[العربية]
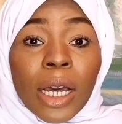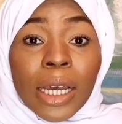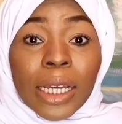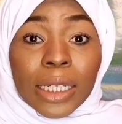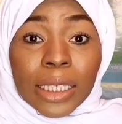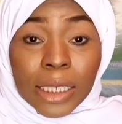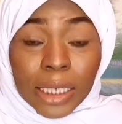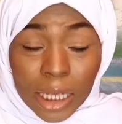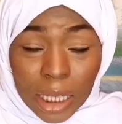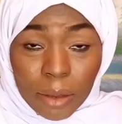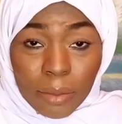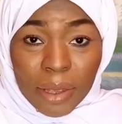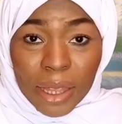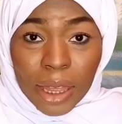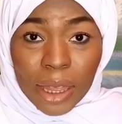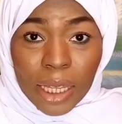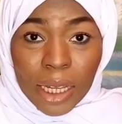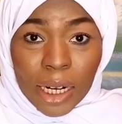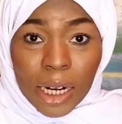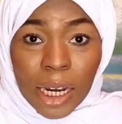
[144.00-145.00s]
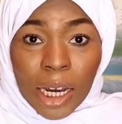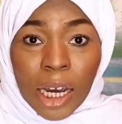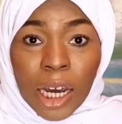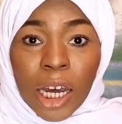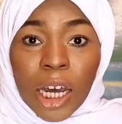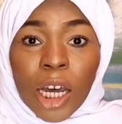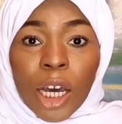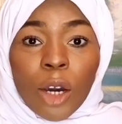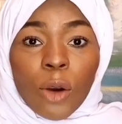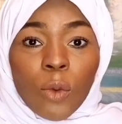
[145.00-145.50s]
جذب الثراء
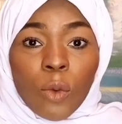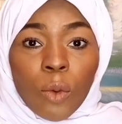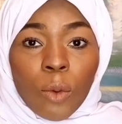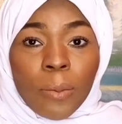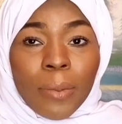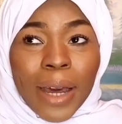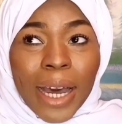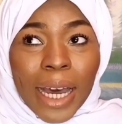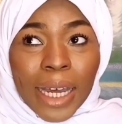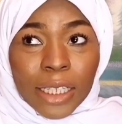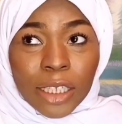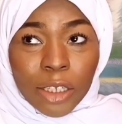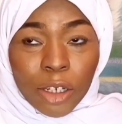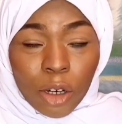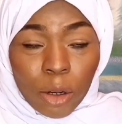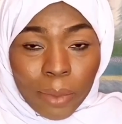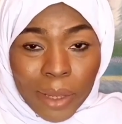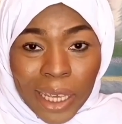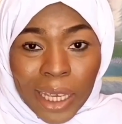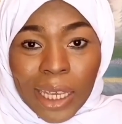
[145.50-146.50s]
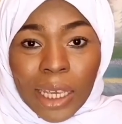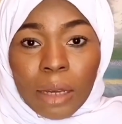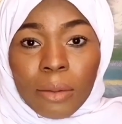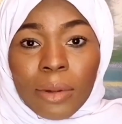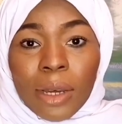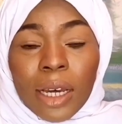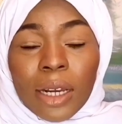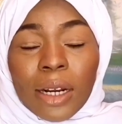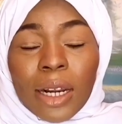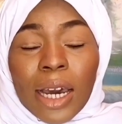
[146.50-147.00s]
وبعد يومين
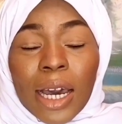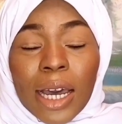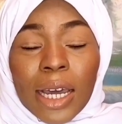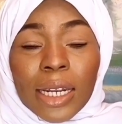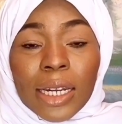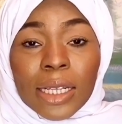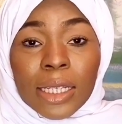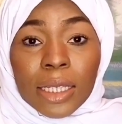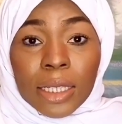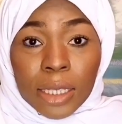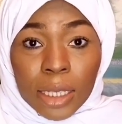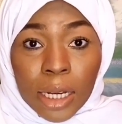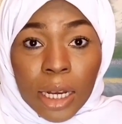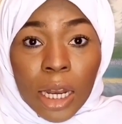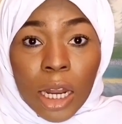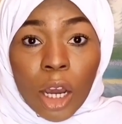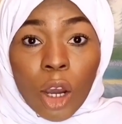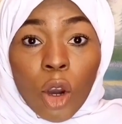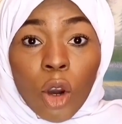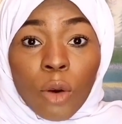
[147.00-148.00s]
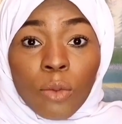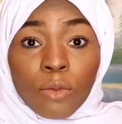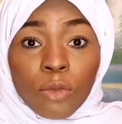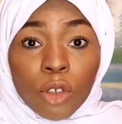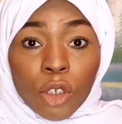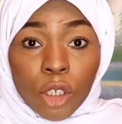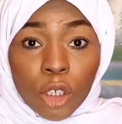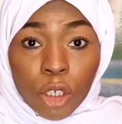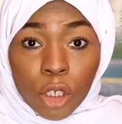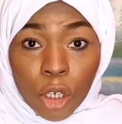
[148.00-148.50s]
كمان راح أنزل لكم
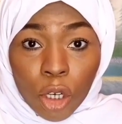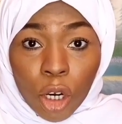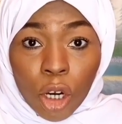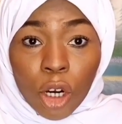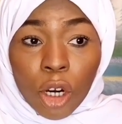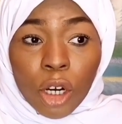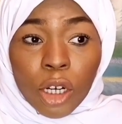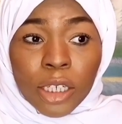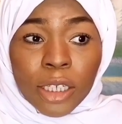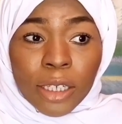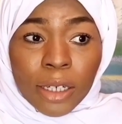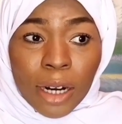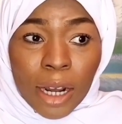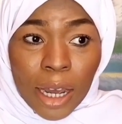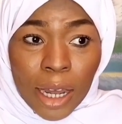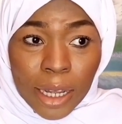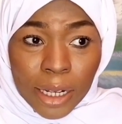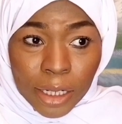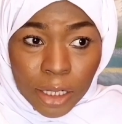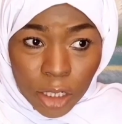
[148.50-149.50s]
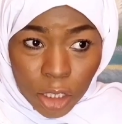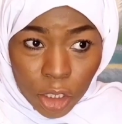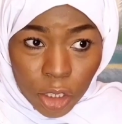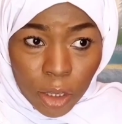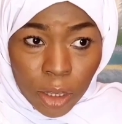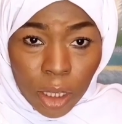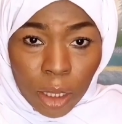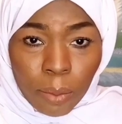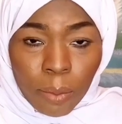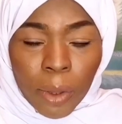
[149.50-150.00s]
شلون راح
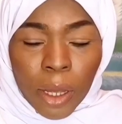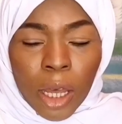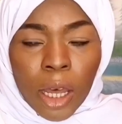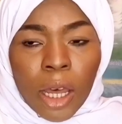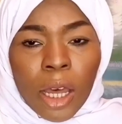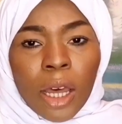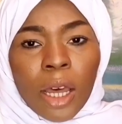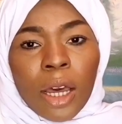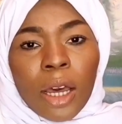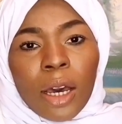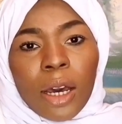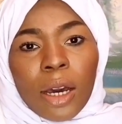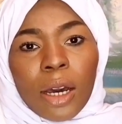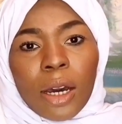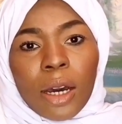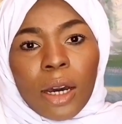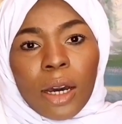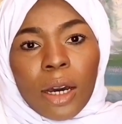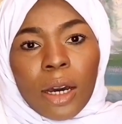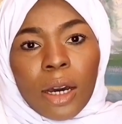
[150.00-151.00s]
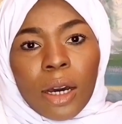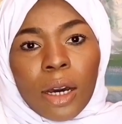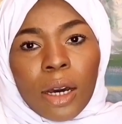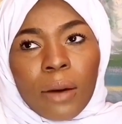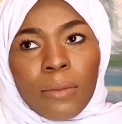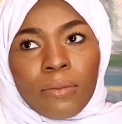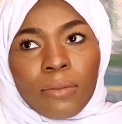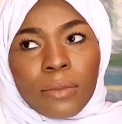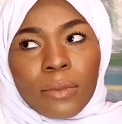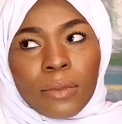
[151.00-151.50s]
نجذب
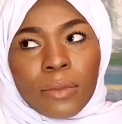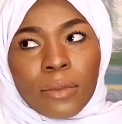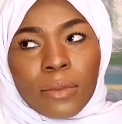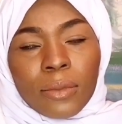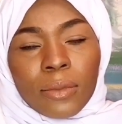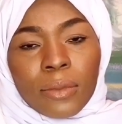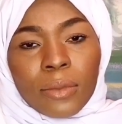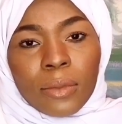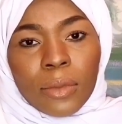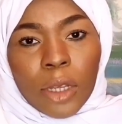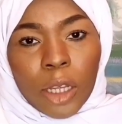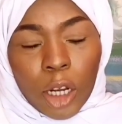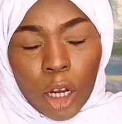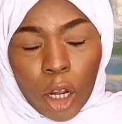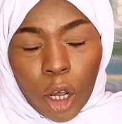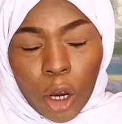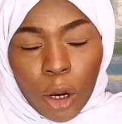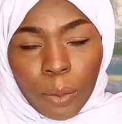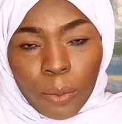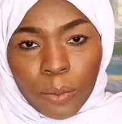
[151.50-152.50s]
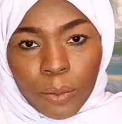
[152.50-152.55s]
آه الحب